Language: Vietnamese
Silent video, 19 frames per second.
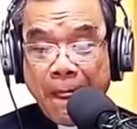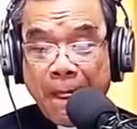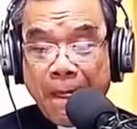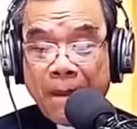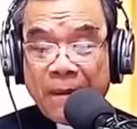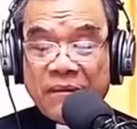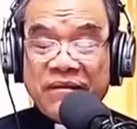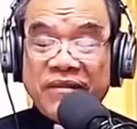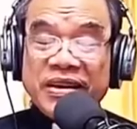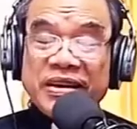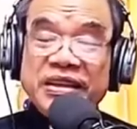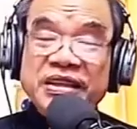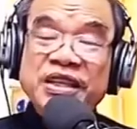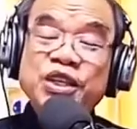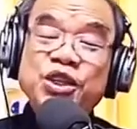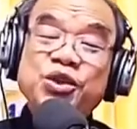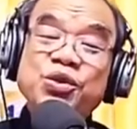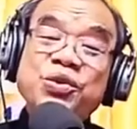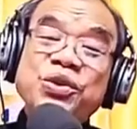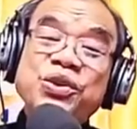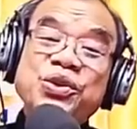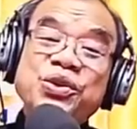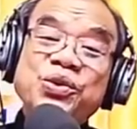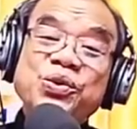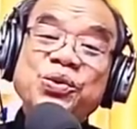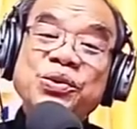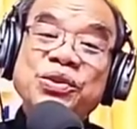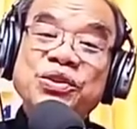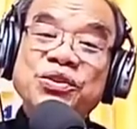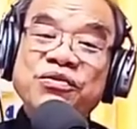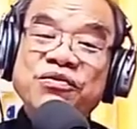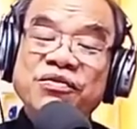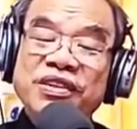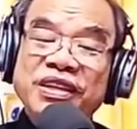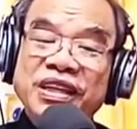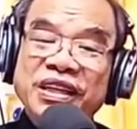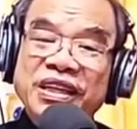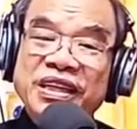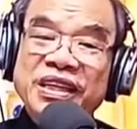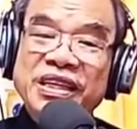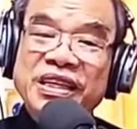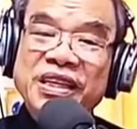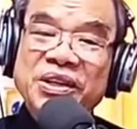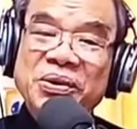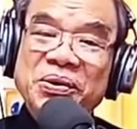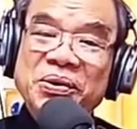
và như Chúa Giêsu trong vườn cây dầu.